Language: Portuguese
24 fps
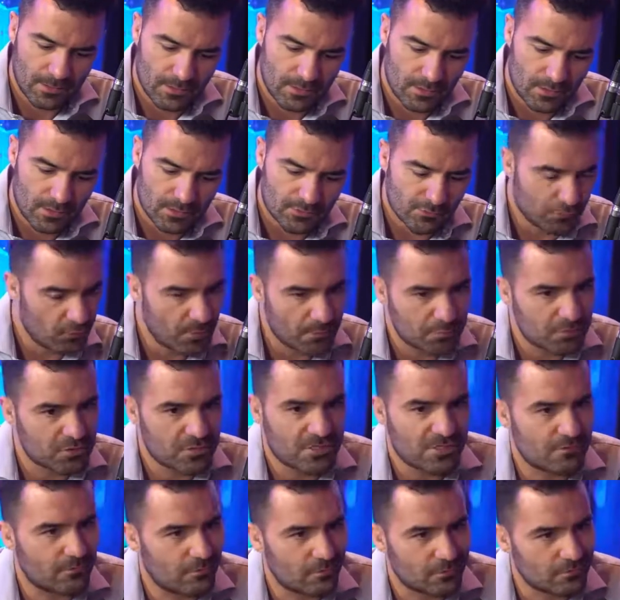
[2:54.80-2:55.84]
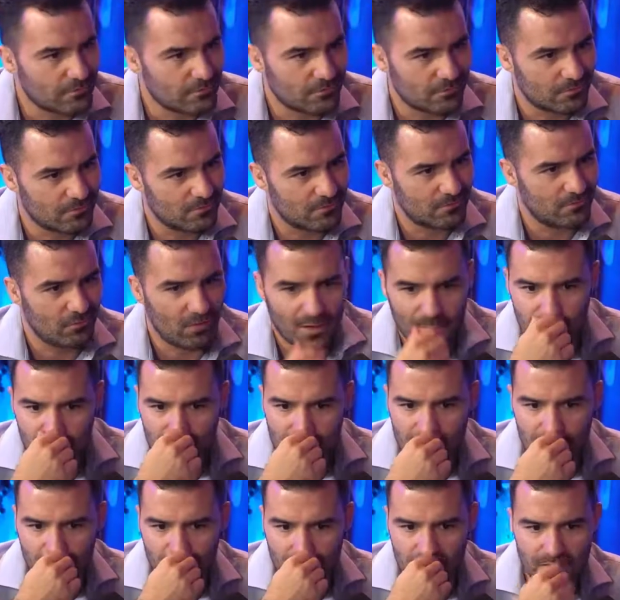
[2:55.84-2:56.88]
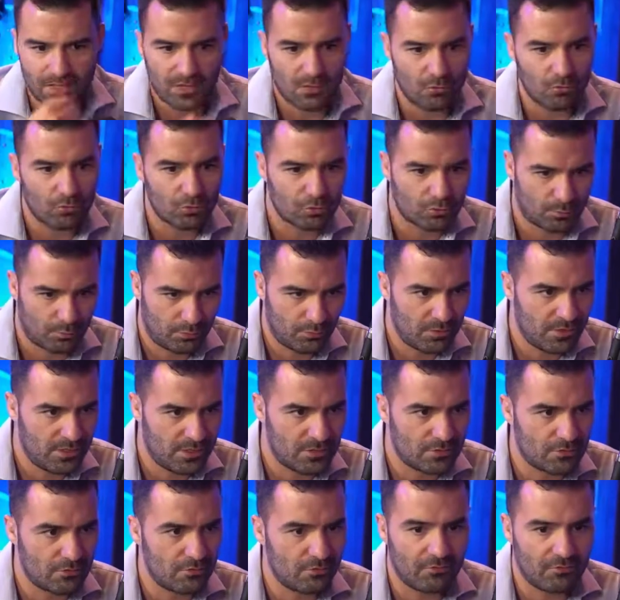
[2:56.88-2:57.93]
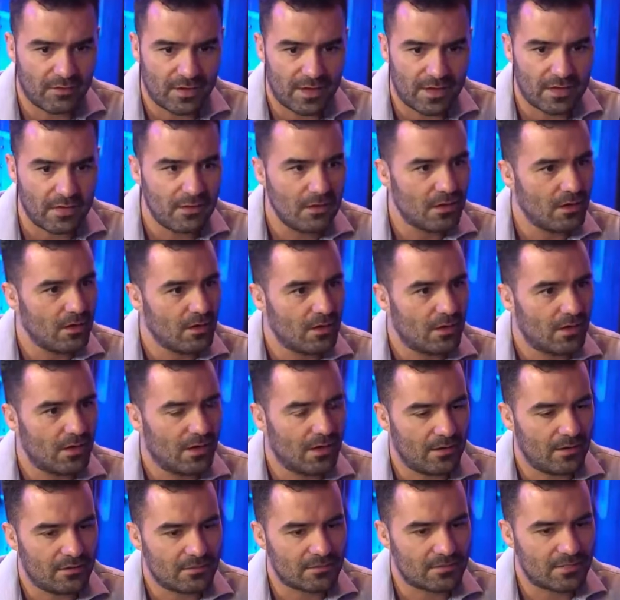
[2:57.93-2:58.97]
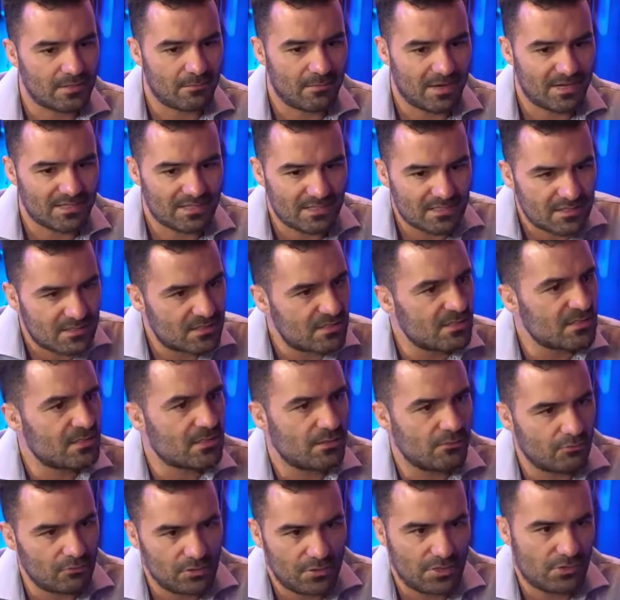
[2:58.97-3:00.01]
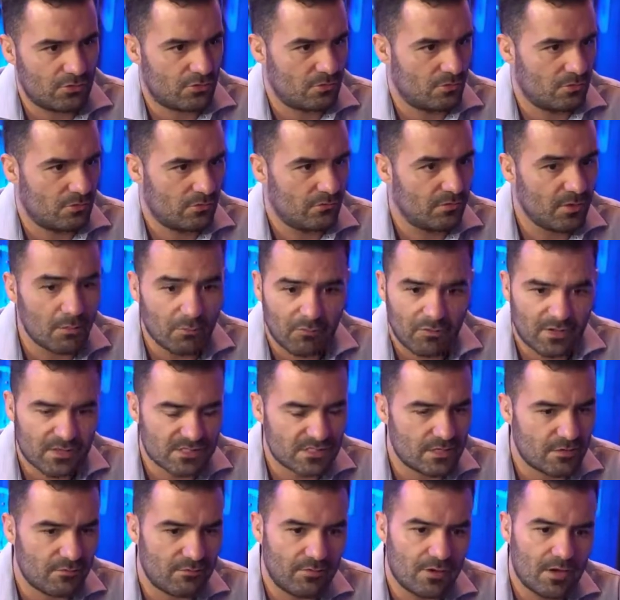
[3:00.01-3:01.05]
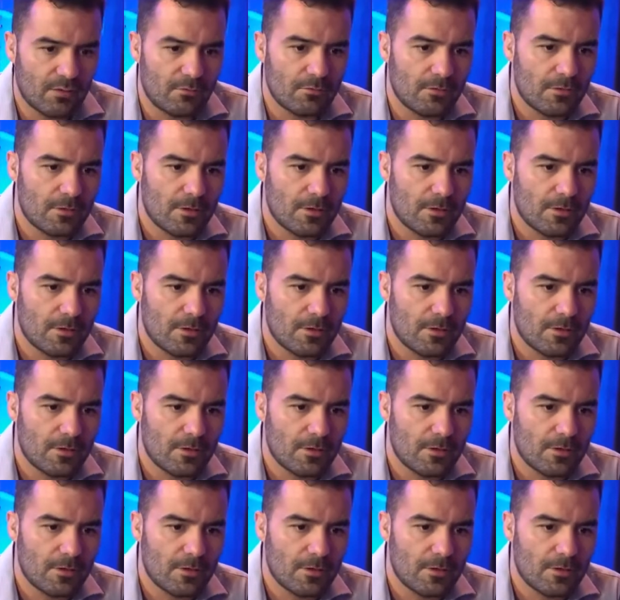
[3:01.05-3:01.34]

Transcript: Isso não é possível. Não é possível que nenhum outro político vai é, ser mais incisivo nisso. Vamos fazer? Vamos.